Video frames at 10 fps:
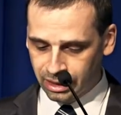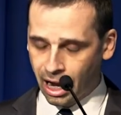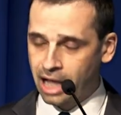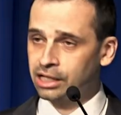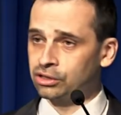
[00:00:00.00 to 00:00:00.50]

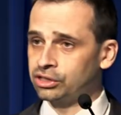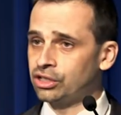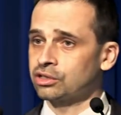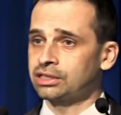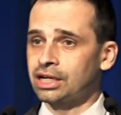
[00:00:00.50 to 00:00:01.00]
Ale to
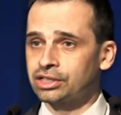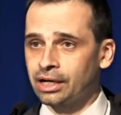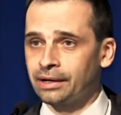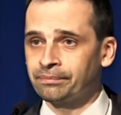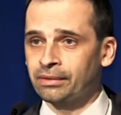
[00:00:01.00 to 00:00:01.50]
nie
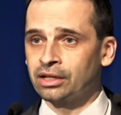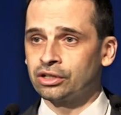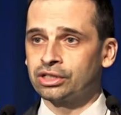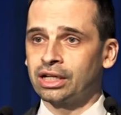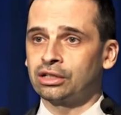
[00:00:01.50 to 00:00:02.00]
oznacza,
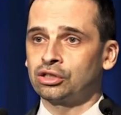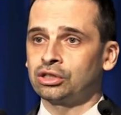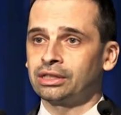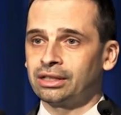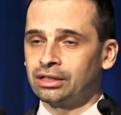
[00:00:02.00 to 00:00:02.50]
że
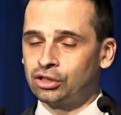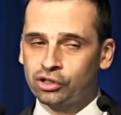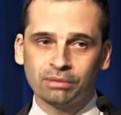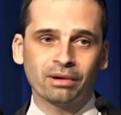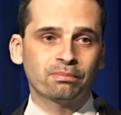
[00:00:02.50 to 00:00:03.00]
to
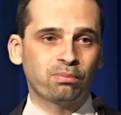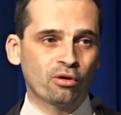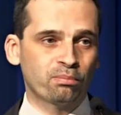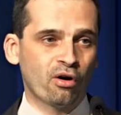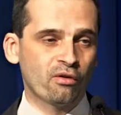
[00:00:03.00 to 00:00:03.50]
nie ma
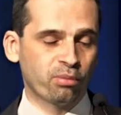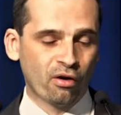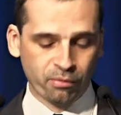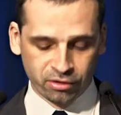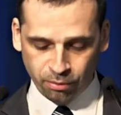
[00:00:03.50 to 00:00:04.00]
po, po,
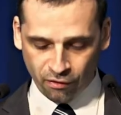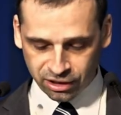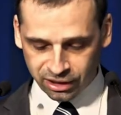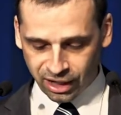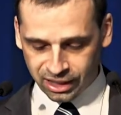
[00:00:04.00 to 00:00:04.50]
po,
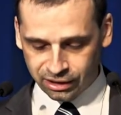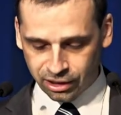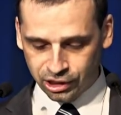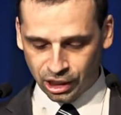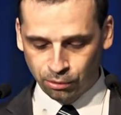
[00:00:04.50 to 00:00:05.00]
powiązań
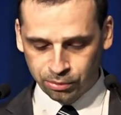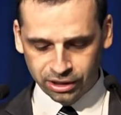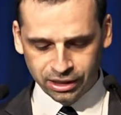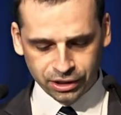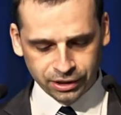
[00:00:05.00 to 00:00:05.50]
genetycznych, bo
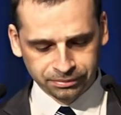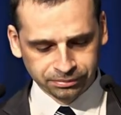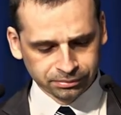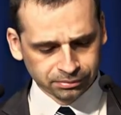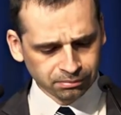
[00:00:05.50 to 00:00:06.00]
przecież
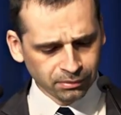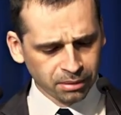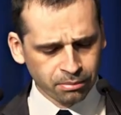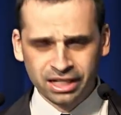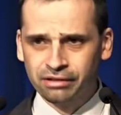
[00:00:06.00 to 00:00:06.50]

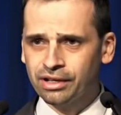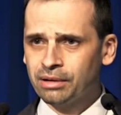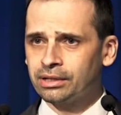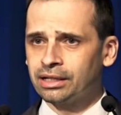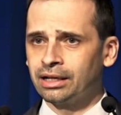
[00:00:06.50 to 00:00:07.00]
my nie
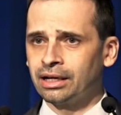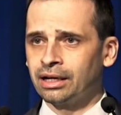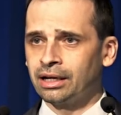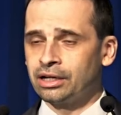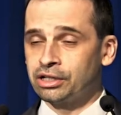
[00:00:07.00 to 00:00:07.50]
wiemy,
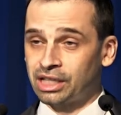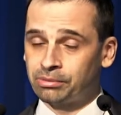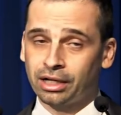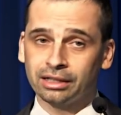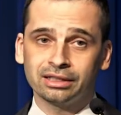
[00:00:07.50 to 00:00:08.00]
czy na
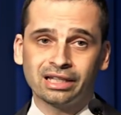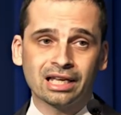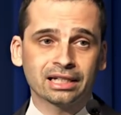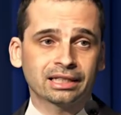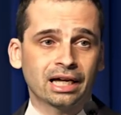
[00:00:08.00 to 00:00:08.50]
przykład nie
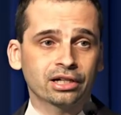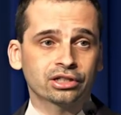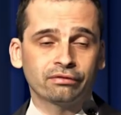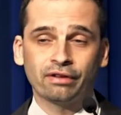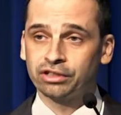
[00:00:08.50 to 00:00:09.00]
jest tak,
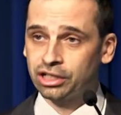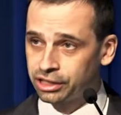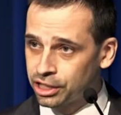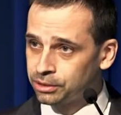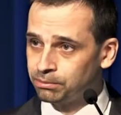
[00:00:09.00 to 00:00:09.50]
że we
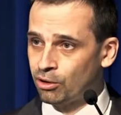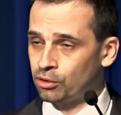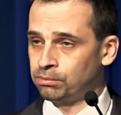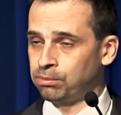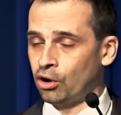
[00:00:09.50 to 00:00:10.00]
wcześniejszym
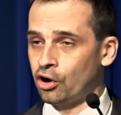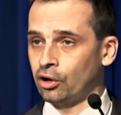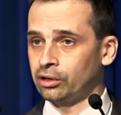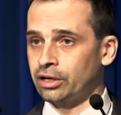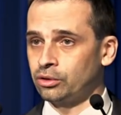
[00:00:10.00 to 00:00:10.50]
po,
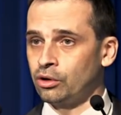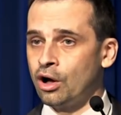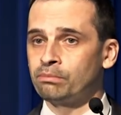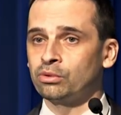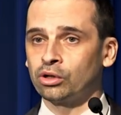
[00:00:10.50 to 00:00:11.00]
pokoleniu
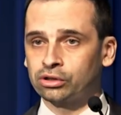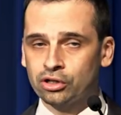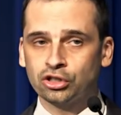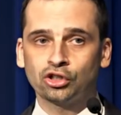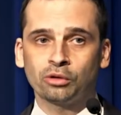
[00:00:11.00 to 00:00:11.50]
był
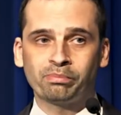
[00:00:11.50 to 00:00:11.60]
ktoś, kto